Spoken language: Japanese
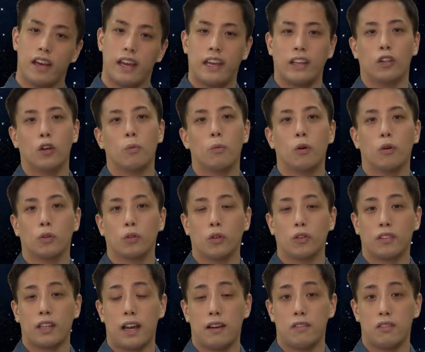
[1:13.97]

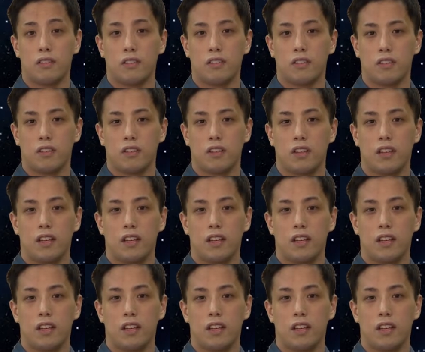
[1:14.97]
エドモントサウルス